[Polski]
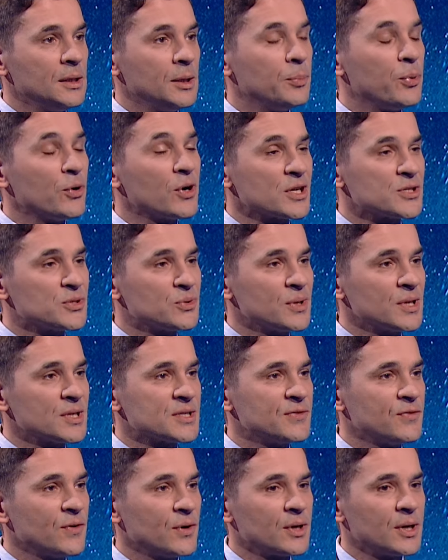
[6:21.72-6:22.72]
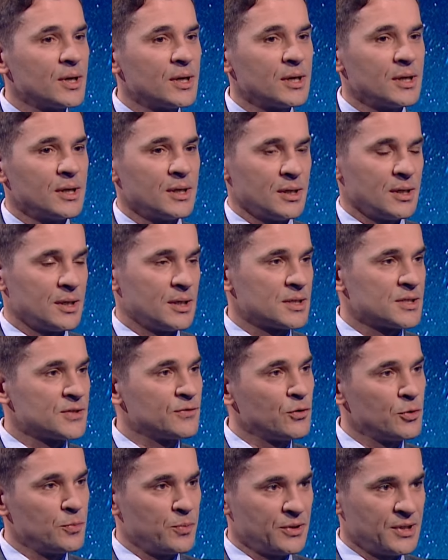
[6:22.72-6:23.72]
i pokazuje swoje,
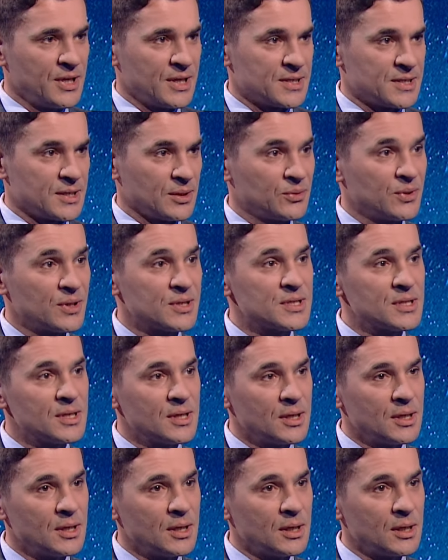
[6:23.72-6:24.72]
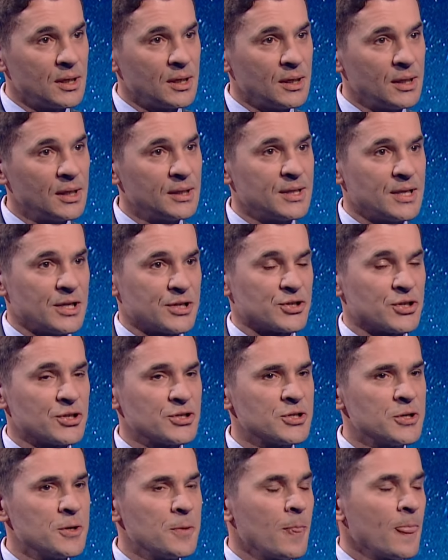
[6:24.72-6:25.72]
swój potencjał. To jest jedna
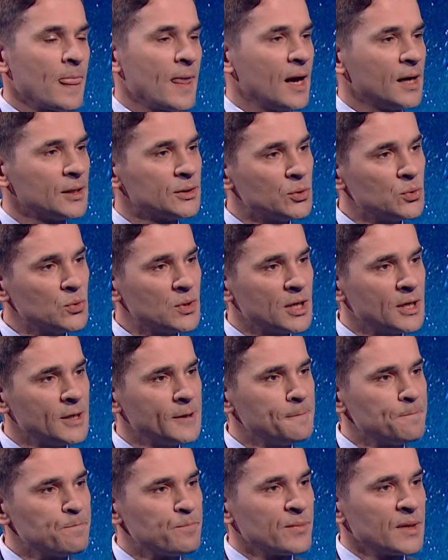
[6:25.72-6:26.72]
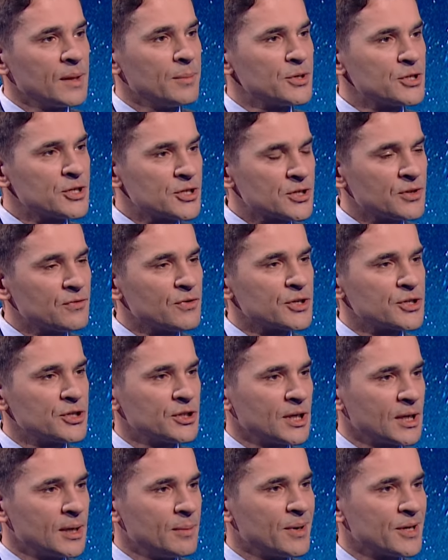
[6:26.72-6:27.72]
rzecz. A druga, myślę, że właśnie
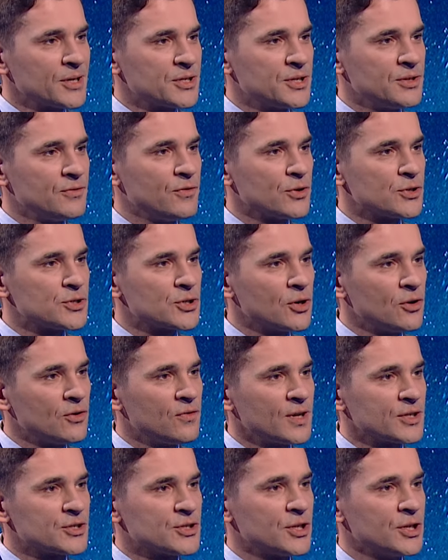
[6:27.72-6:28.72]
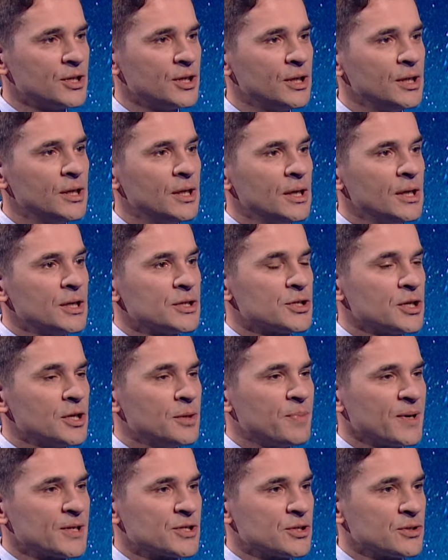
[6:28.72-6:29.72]
taka bardziej wojskowa, czyli, czyli
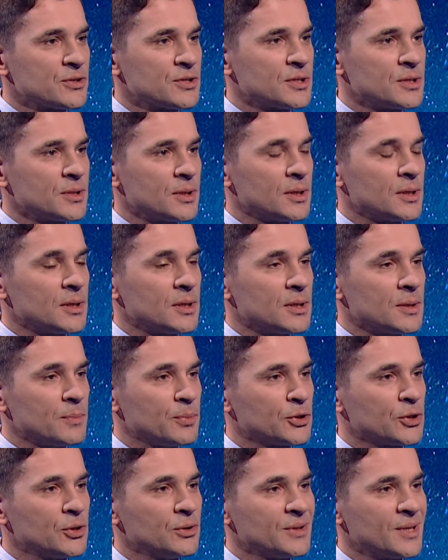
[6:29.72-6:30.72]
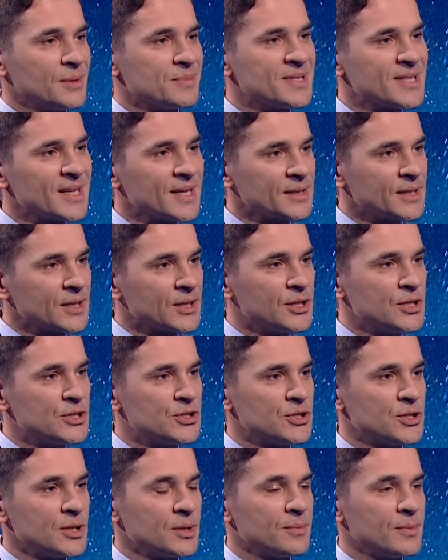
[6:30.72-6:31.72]
patrząc pod kątem
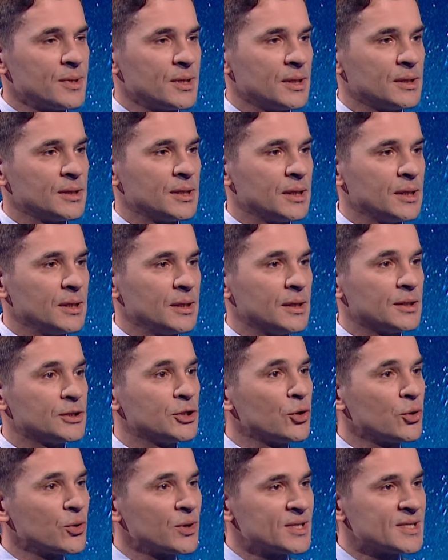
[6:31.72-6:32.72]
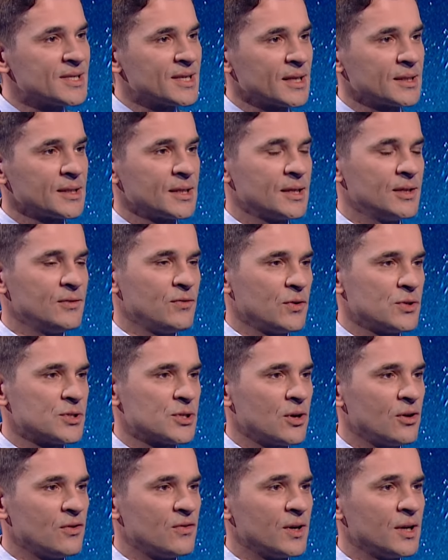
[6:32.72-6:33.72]
strategicznym tej teorii strategii
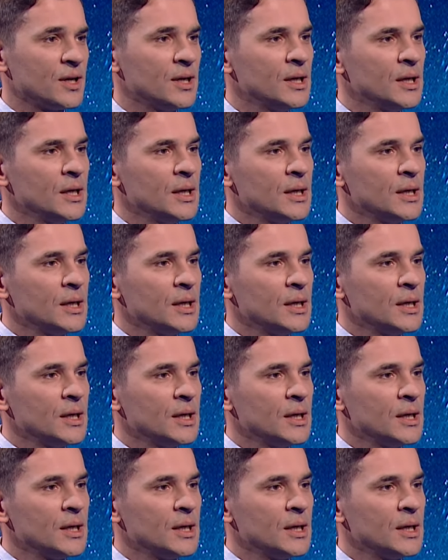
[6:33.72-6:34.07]
wojskowej,